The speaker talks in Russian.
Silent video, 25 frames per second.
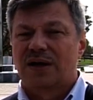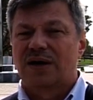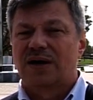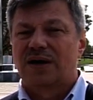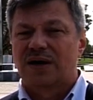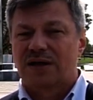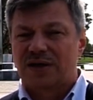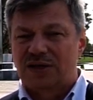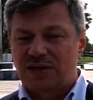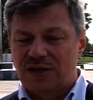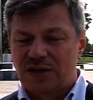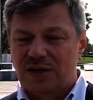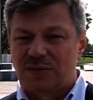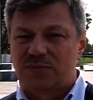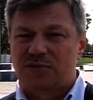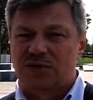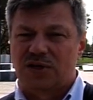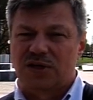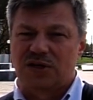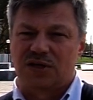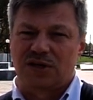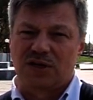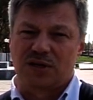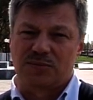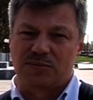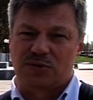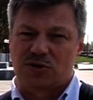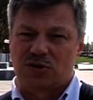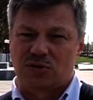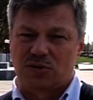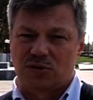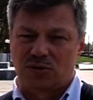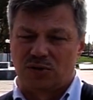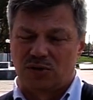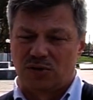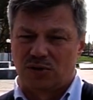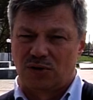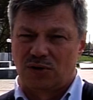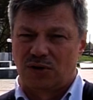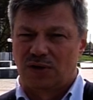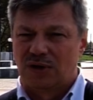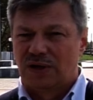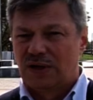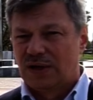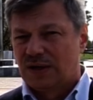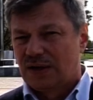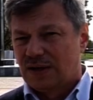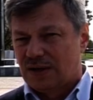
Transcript: гордимся тем, что